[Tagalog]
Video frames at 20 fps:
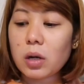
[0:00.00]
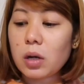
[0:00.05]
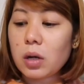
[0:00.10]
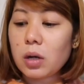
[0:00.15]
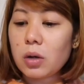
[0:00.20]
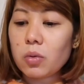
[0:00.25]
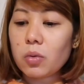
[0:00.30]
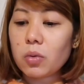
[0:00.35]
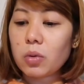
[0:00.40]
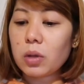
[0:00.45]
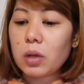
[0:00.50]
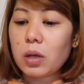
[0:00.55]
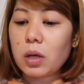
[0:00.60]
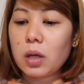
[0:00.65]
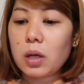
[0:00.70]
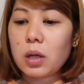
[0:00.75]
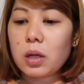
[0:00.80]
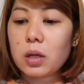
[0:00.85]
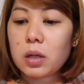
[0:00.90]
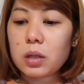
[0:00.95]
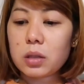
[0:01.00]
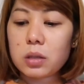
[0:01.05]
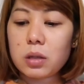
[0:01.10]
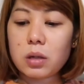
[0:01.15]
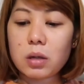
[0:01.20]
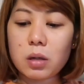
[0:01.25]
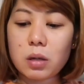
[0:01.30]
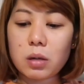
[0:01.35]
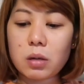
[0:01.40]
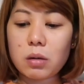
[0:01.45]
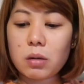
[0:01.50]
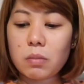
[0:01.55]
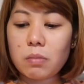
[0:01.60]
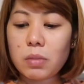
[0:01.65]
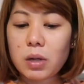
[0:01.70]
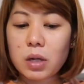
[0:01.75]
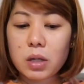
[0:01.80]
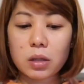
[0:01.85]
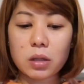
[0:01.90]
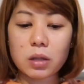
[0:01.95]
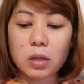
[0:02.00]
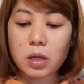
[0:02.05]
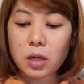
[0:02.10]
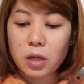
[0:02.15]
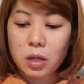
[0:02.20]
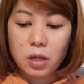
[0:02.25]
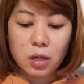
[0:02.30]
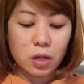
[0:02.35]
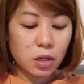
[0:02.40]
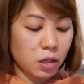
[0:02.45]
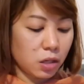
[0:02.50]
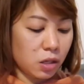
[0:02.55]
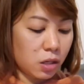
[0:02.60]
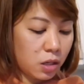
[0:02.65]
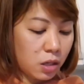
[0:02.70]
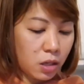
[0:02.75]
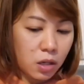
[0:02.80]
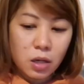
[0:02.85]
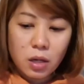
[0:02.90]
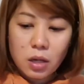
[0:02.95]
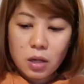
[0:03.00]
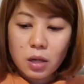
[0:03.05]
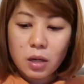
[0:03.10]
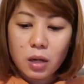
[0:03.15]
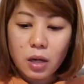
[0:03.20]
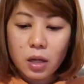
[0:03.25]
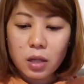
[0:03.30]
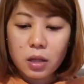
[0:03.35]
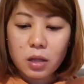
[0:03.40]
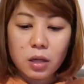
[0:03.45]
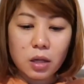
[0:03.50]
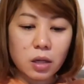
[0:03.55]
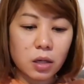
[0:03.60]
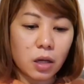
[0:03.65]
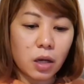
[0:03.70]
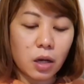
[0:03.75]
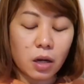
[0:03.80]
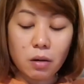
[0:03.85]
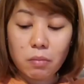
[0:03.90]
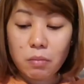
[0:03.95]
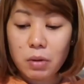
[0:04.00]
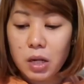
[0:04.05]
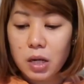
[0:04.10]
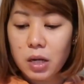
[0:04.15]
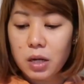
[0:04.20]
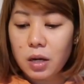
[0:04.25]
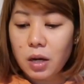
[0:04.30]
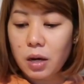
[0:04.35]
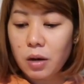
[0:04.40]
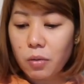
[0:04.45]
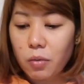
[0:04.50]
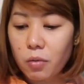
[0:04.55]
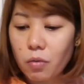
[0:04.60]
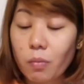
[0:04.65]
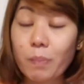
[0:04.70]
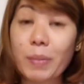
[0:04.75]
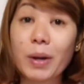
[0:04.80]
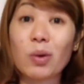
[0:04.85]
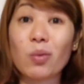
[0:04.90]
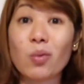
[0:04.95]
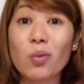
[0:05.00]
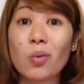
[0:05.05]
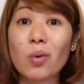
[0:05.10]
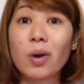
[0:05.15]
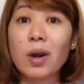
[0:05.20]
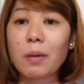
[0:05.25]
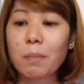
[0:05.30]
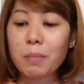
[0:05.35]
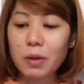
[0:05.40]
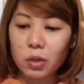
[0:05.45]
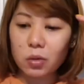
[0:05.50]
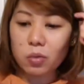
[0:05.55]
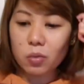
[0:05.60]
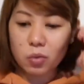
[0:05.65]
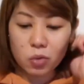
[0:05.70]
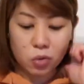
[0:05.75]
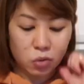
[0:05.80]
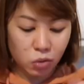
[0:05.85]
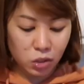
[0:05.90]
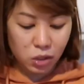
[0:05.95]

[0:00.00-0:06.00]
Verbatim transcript: carrot cake sa birthday ni natan kaya namili na ako. Pero kulang pa to, yung